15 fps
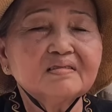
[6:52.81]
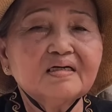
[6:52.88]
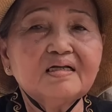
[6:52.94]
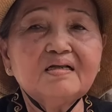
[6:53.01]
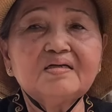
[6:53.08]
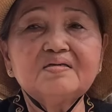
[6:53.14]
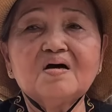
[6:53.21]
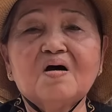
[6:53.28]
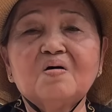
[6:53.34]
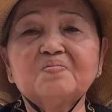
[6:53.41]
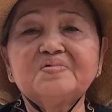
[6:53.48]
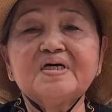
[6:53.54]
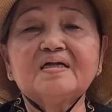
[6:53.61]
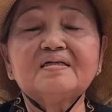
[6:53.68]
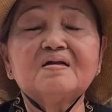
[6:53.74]
cái linh
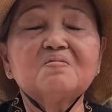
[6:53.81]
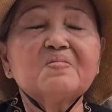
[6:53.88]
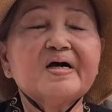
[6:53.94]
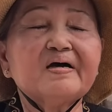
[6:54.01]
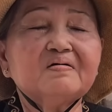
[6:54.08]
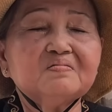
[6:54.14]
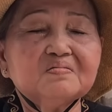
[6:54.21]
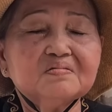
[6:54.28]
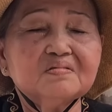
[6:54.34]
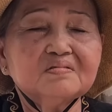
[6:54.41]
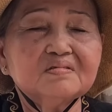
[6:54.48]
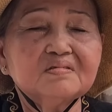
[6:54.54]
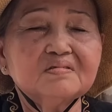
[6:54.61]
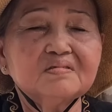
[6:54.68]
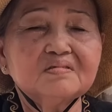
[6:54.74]
hồn chết lâu mau
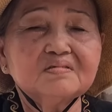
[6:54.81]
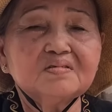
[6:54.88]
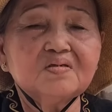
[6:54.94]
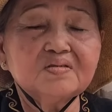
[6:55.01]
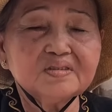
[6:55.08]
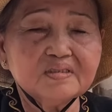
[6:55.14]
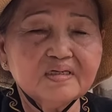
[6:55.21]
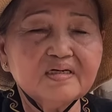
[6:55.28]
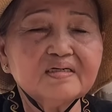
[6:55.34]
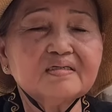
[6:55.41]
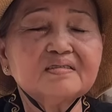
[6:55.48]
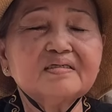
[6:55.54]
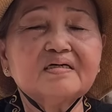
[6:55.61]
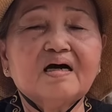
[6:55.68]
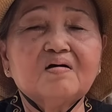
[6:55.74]
tôi sẽ
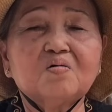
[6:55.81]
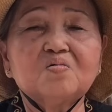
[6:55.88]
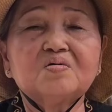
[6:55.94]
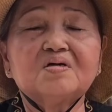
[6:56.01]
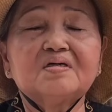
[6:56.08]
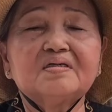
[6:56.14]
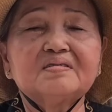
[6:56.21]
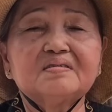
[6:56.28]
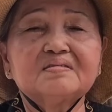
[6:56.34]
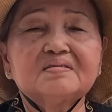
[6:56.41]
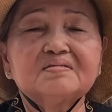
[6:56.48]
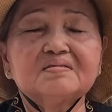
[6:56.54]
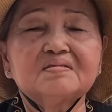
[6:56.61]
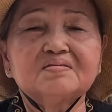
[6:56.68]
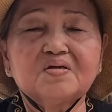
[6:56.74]
cầu
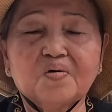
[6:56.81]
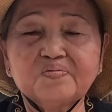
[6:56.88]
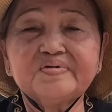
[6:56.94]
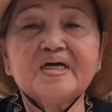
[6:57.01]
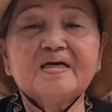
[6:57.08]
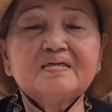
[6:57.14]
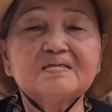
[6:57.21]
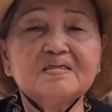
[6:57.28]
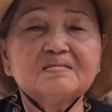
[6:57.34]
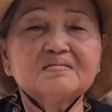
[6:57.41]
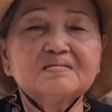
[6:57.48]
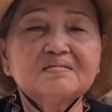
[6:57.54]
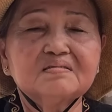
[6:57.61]
trục à, về được